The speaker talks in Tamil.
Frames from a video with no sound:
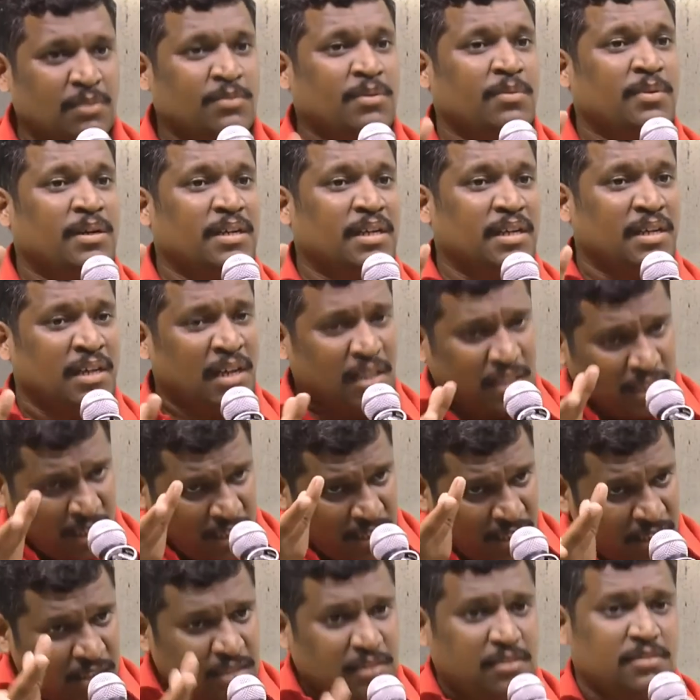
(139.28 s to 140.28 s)
சொன்னால் நம்ப மாட்டேங்க
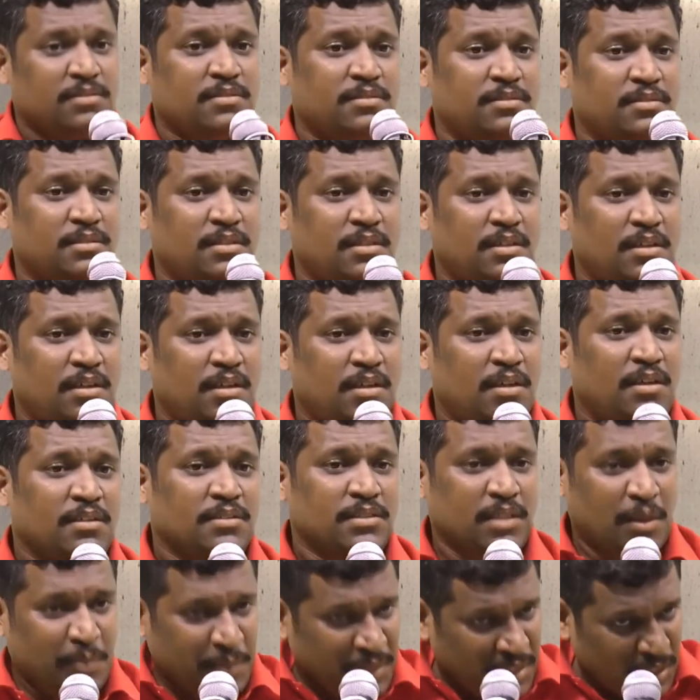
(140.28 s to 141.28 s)
அதெல்லாம் இருக்குது
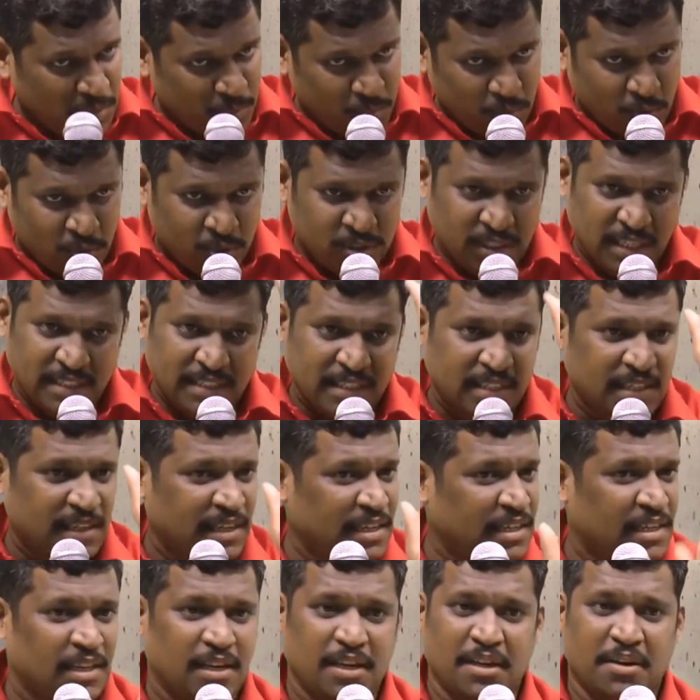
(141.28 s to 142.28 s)
சமைக்கும்போது
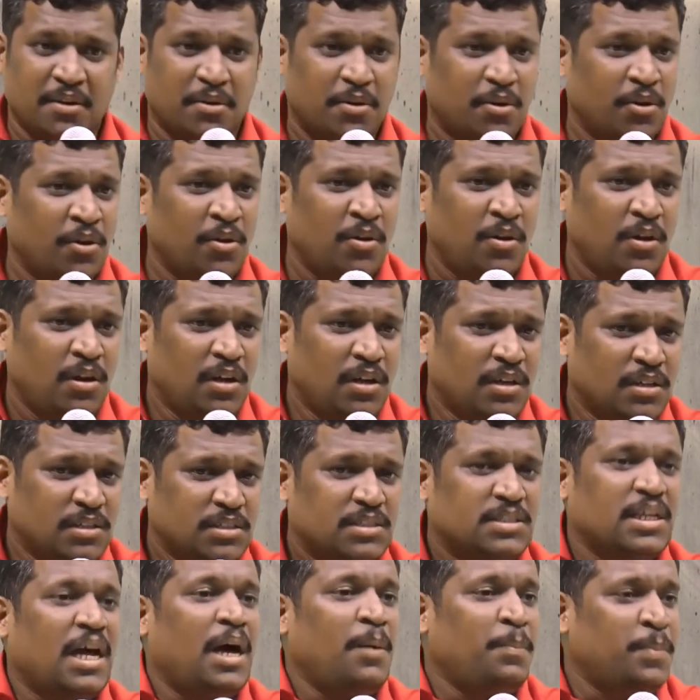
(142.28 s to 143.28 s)
எதை நினைக்கிறீர்களோ
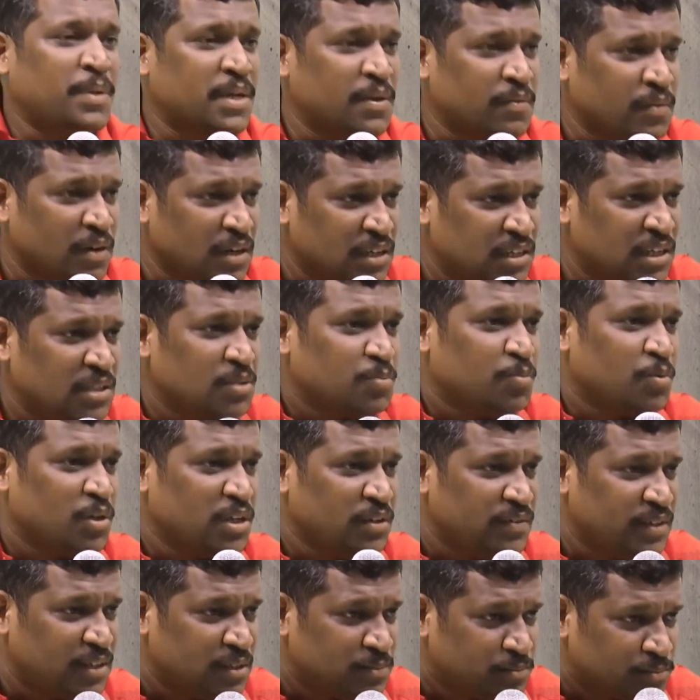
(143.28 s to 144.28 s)
சாப்பிட்றவங்களுக்கு
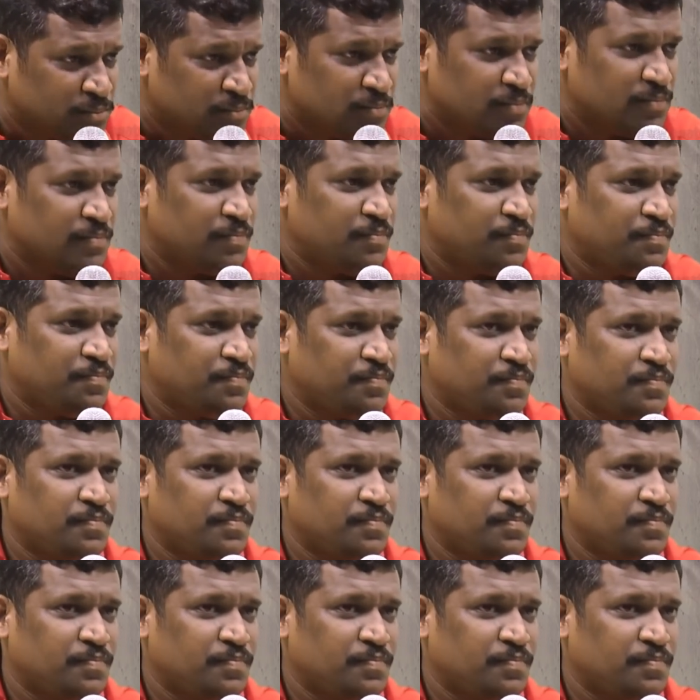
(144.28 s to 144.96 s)
அது போய்விடும்